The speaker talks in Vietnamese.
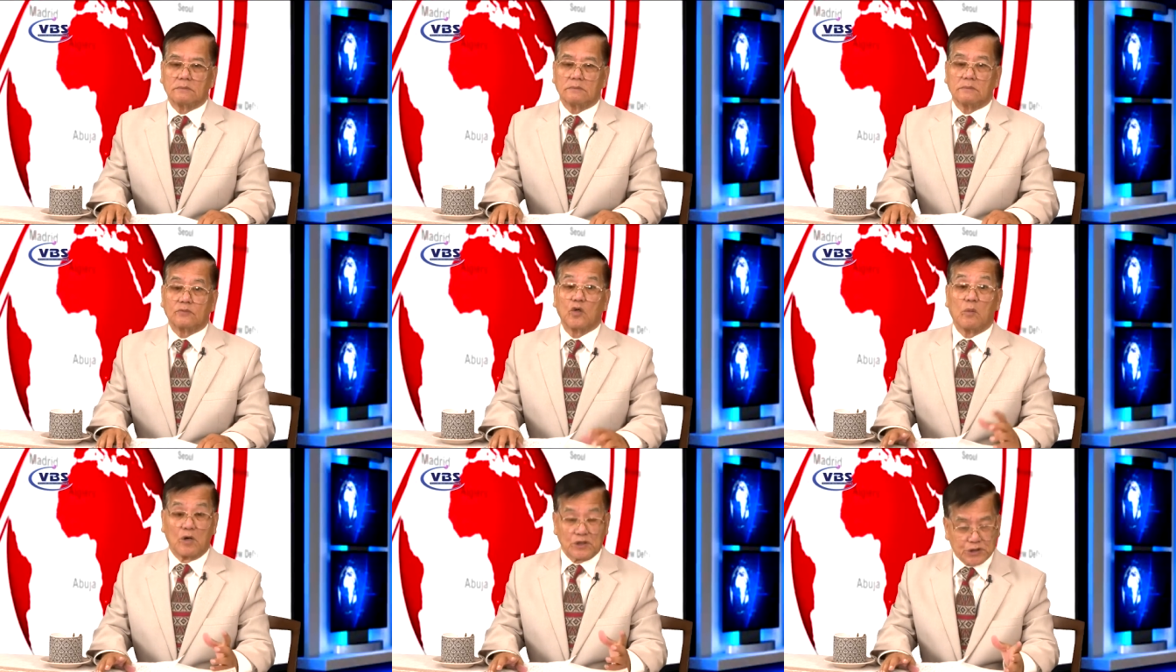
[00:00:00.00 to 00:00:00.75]
nuôi
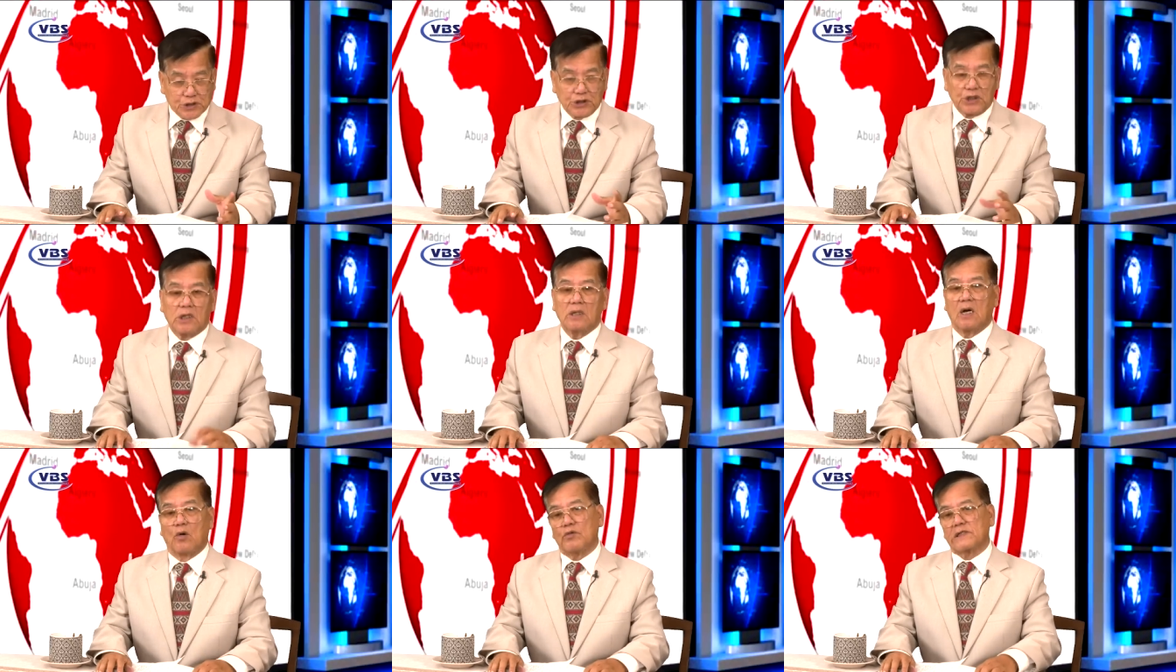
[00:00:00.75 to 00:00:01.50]
bò sữa
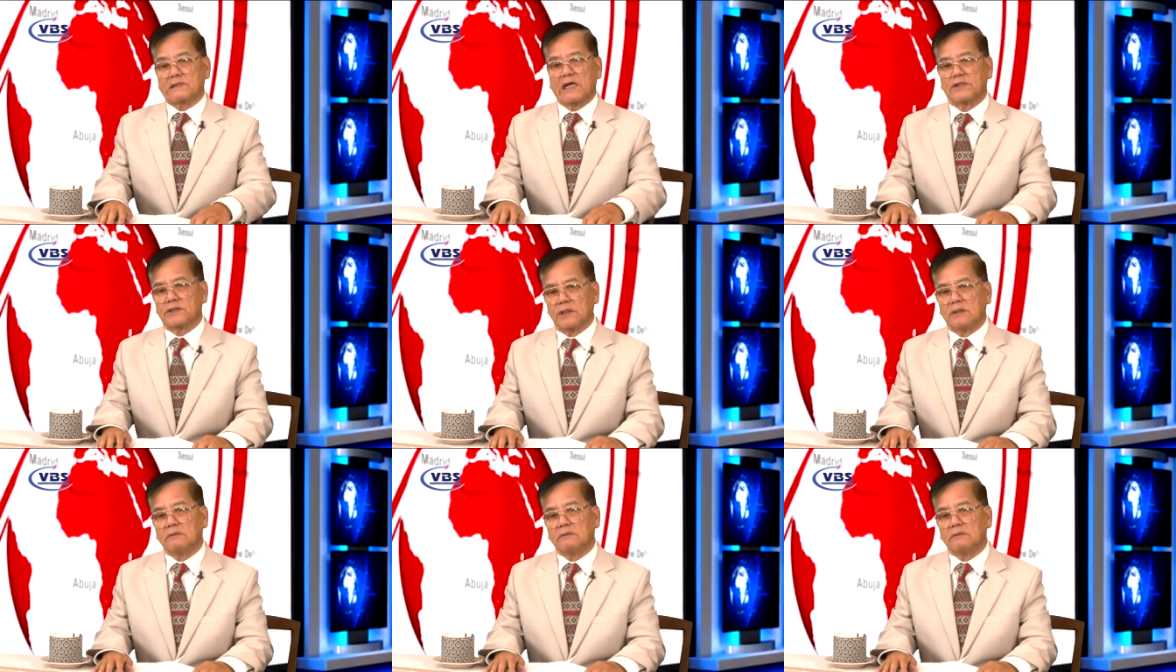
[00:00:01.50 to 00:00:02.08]
ở Wisconsin,